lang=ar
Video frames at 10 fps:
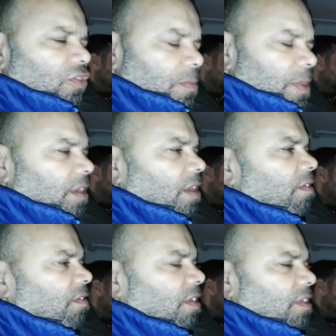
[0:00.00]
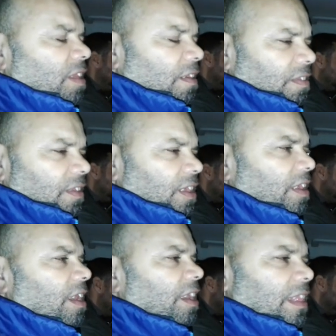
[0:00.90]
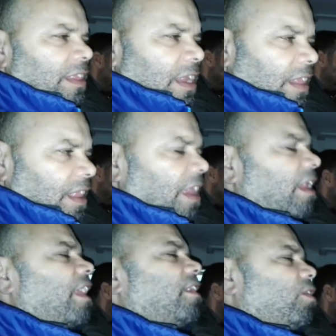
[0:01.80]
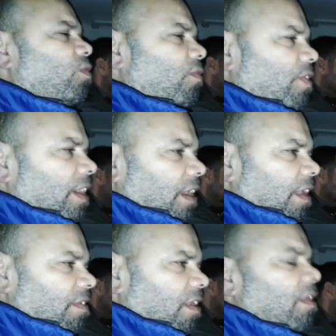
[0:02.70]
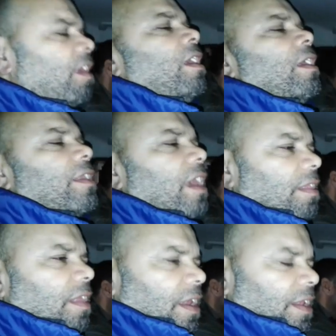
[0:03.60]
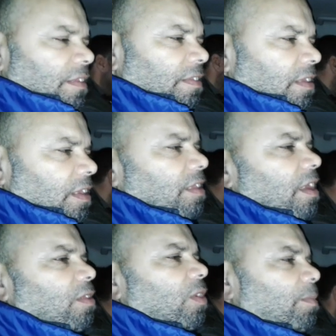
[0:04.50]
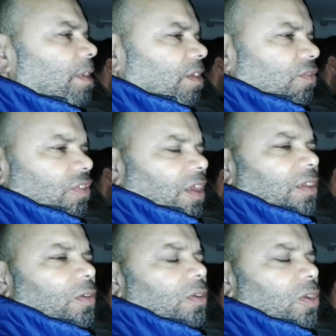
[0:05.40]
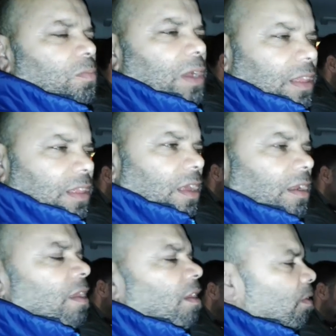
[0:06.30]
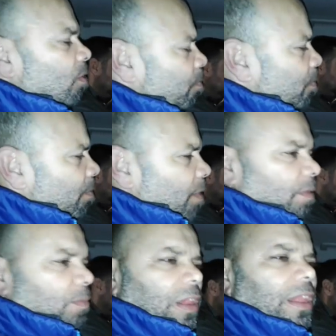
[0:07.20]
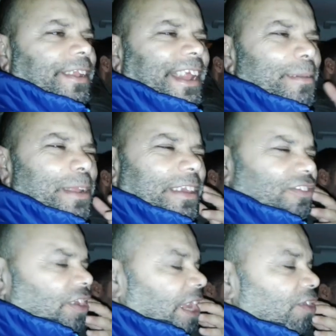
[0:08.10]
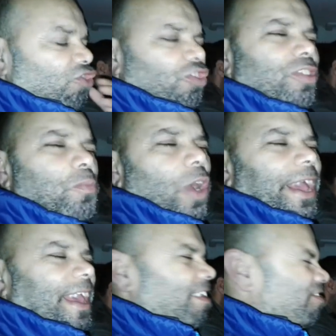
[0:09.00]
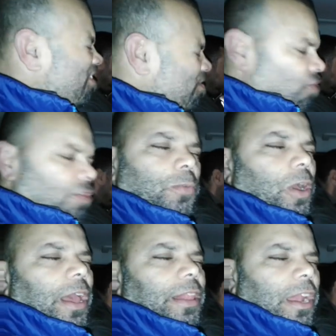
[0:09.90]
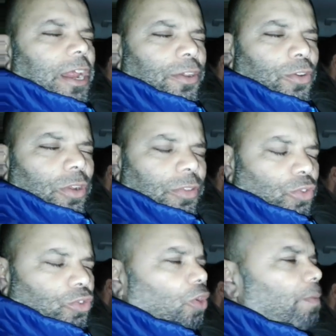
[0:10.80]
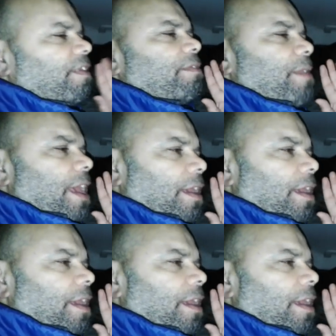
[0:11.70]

الاجتماعيه السعيد تاع السعيديه اللي قالت لنا ندخل هذه تدخل في ذاك الرصيد كانت ان السيد دارت له عمليه جراحيه واللهم قدر ربما يموت لان عمليه جراحيه جد معقده جد جد معقده لانه عنده ثقب زاد